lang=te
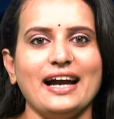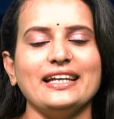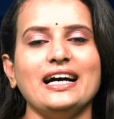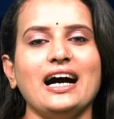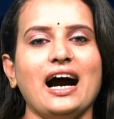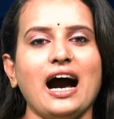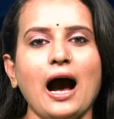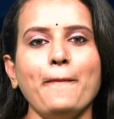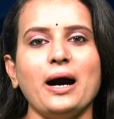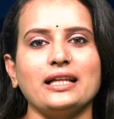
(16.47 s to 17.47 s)
అయినా
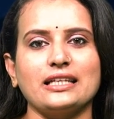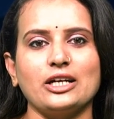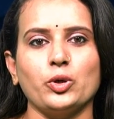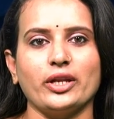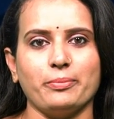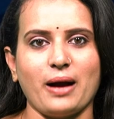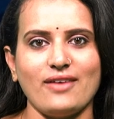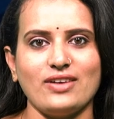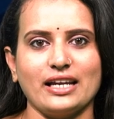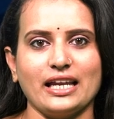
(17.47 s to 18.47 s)
ఆ పాత్రలోని
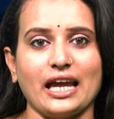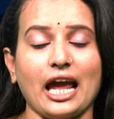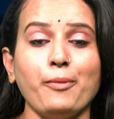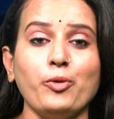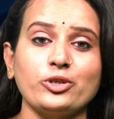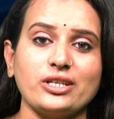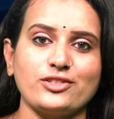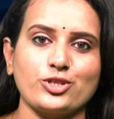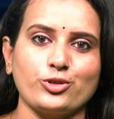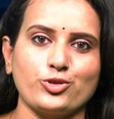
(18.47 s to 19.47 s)
భావాన్ని
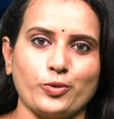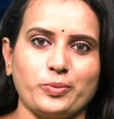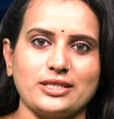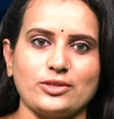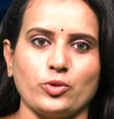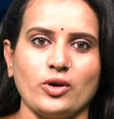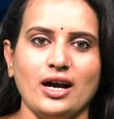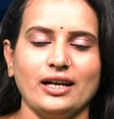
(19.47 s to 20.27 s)
ఎమోషన్స్ను చూపిస్తూ